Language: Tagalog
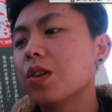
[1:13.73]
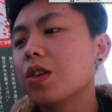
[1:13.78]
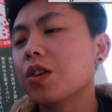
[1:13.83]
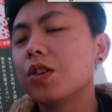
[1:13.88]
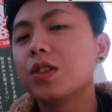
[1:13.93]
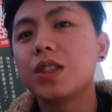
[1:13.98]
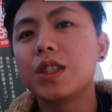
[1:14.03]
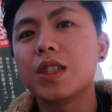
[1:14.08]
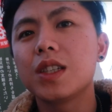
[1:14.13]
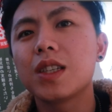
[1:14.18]

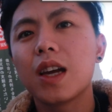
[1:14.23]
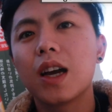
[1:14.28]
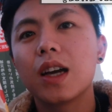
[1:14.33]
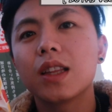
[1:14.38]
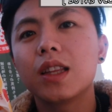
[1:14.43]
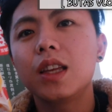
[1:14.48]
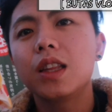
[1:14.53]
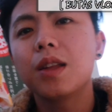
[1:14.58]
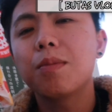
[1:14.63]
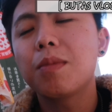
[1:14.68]
Yung cheese.
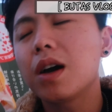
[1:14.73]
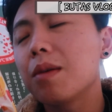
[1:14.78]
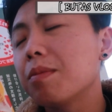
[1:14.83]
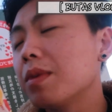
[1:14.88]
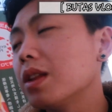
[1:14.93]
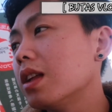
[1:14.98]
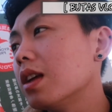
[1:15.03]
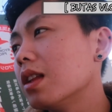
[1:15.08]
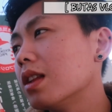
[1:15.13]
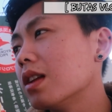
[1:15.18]
Hati naman kami
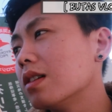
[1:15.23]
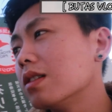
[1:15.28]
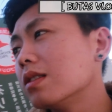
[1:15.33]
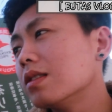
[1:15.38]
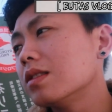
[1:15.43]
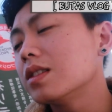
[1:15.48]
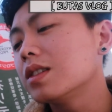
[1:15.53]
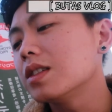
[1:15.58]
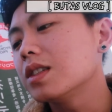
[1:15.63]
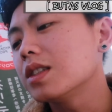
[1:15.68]
dito.
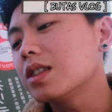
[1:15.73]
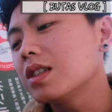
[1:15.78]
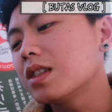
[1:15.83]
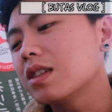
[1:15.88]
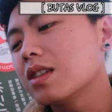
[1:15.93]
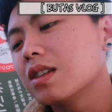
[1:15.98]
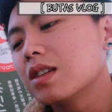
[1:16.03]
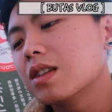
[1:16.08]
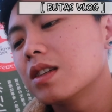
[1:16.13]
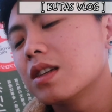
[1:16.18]
Cheese.
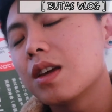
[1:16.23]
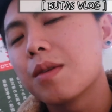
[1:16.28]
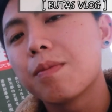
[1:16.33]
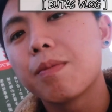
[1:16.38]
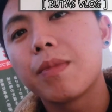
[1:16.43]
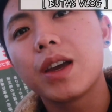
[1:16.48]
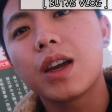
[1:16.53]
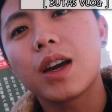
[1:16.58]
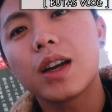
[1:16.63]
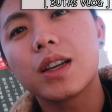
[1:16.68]

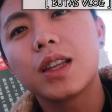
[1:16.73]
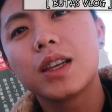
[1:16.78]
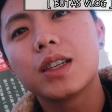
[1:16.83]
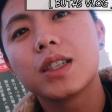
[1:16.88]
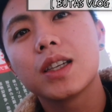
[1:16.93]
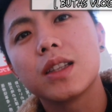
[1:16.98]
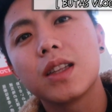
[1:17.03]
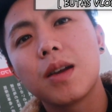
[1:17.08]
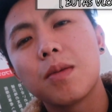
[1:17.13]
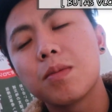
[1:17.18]
May karne
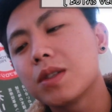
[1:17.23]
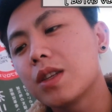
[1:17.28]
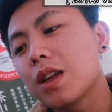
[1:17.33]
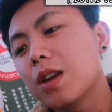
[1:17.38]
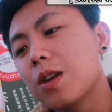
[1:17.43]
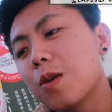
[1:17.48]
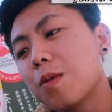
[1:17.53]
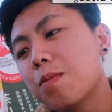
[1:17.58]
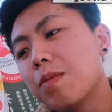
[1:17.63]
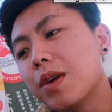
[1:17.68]
siya tapos sa
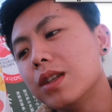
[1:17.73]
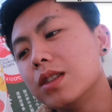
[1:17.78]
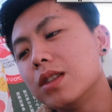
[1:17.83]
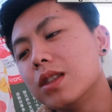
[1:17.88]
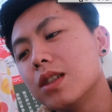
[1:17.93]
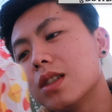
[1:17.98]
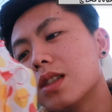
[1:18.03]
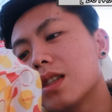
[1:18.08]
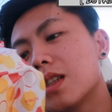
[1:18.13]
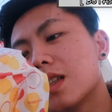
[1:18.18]
loob may
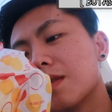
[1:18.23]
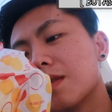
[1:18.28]
cheese.